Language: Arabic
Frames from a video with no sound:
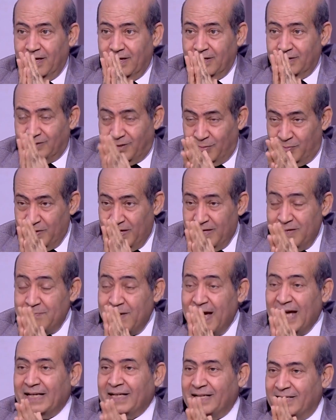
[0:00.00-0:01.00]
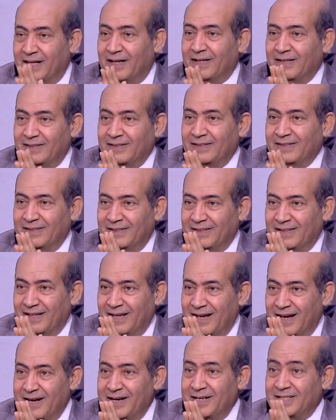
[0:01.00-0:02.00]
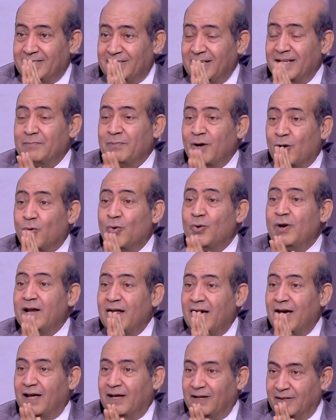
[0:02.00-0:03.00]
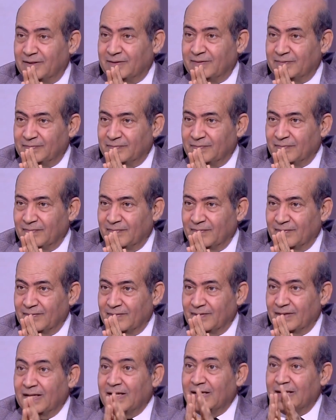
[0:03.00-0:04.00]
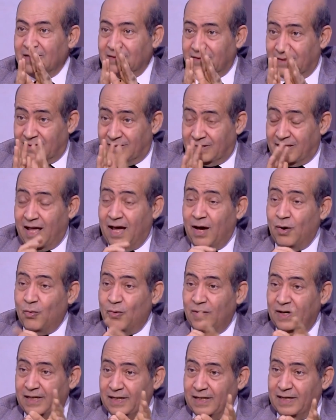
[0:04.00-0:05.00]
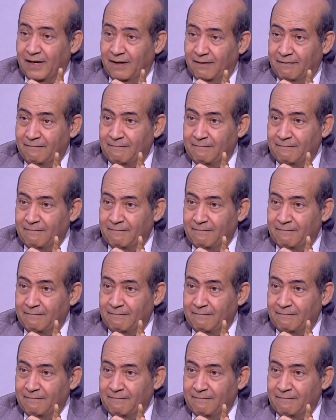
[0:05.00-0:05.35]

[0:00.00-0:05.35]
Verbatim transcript: الطب المعنى ده ان السينما كلها ستتحول الى